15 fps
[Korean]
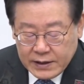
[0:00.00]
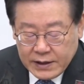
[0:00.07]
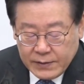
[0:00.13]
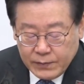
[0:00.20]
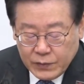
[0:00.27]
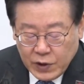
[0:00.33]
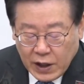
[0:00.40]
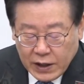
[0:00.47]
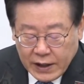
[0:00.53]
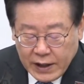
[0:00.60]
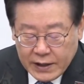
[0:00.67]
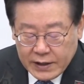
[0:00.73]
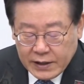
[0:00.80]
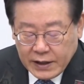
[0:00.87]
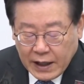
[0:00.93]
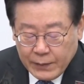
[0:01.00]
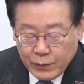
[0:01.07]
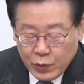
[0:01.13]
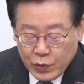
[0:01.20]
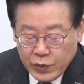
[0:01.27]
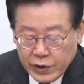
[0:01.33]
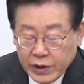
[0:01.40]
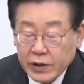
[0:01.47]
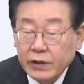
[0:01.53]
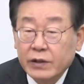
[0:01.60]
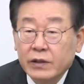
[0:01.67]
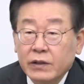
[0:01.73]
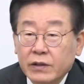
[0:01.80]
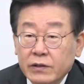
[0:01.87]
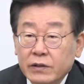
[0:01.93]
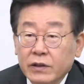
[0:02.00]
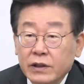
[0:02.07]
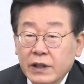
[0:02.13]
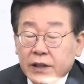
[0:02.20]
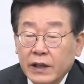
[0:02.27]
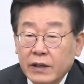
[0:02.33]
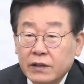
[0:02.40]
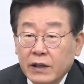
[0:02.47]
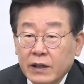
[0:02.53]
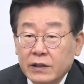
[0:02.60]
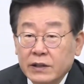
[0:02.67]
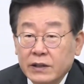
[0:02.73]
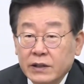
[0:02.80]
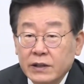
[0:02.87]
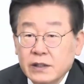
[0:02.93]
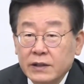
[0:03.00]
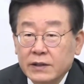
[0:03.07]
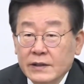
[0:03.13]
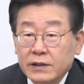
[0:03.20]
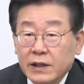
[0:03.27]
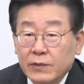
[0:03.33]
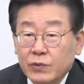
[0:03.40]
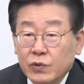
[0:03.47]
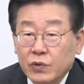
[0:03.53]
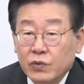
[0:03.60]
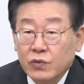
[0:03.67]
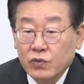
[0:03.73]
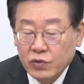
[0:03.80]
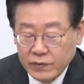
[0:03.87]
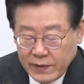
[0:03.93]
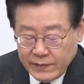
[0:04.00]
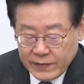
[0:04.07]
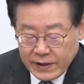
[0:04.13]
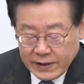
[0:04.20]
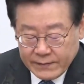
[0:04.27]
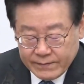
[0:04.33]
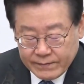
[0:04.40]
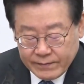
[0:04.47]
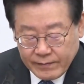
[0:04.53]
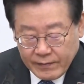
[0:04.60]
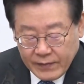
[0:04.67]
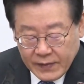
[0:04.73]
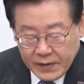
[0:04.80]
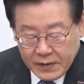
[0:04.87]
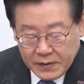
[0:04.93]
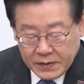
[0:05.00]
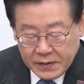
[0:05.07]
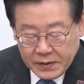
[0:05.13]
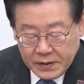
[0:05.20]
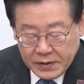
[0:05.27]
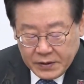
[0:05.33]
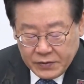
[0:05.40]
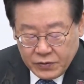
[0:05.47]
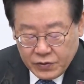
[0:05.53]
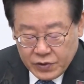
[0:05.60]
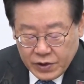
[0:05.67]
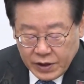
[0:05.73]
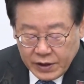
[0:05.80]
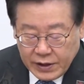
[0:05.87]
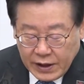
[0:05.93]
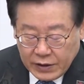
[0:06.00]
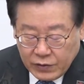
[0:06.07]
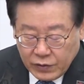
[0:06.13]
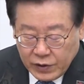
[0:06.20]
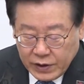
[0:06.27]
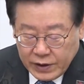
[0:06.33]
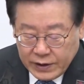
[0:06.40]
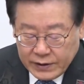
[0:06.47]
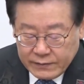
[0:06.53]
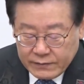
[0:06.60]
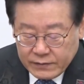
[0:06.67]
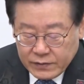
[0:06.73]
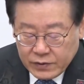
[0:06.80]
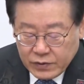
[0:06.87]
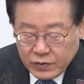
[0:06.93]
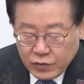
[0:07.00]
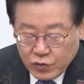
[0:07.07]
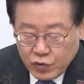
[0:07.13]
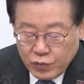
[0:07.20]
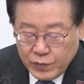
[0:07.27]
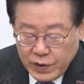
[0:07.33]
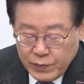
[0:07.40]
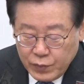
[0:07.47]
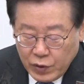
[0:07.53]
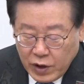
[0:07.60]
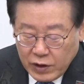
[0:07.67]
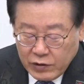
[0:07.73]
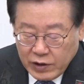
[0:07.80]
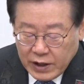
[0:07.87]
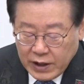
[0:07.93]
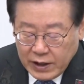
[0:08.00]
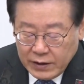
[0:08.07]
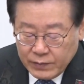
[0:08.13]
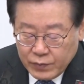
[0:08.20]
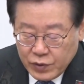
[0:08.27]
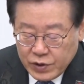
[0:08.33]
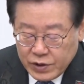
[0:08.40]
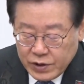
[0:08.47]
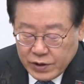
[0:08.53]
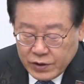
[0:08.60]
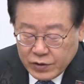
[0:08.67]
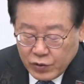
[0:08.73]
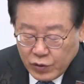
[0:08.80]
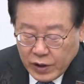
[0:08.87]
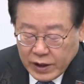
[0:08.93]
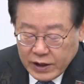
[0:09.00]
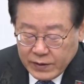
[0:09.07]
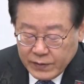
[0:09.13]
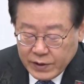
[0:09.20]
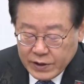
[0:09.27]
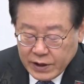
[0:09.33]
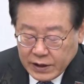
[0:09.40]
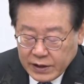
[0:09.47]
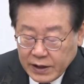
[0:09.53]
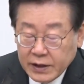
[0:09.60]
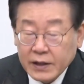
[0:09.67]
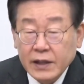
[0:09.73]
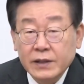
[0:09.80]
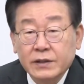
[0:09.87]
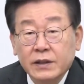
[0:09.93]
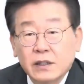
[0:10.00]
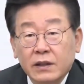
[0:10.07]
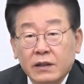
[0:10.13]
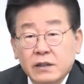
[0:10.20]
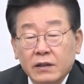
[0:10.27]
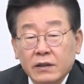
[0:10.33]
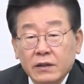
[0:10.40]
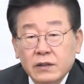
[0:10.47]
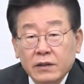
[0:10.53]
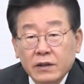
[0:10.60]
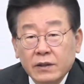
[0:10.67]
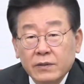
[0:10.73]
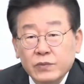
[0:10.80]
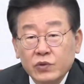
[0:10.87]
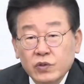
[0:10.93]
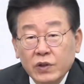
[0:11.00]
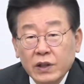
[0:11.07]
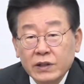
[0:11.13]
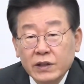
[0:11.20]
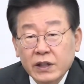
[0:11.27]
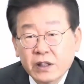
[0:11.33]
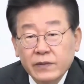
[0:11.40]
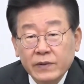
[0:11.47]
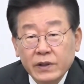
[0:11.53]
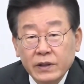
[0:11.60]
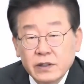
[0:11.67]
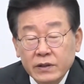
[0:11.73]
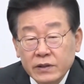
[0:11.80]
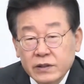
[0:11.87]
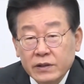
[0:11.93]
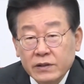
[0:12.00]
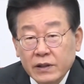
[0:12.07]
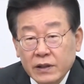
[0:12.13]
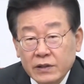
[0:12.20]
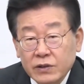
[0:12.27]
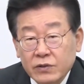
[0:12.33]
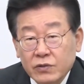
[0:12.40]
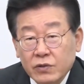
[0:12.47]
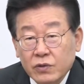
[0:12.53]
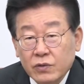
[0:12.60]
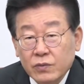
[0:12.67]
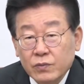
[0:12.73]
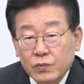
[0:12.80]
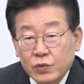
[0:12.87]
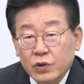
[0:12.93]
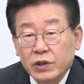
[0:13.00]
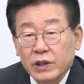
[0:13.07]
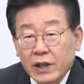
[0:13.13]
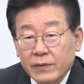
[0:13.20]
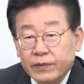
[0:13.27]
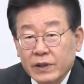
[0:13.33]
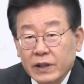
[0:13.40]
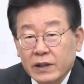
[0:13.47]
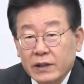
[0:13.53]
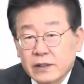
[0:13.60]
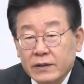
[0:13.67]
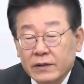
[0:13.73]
심각해지는 안보 위기를 어떻게 대응할지 참으로 궁금합니다. 윤석열 대통령은 국민 불안과 불신을 초래한 이번 사태에 대해서 엄중한 책임을 즉각적으로 물어야 합니다.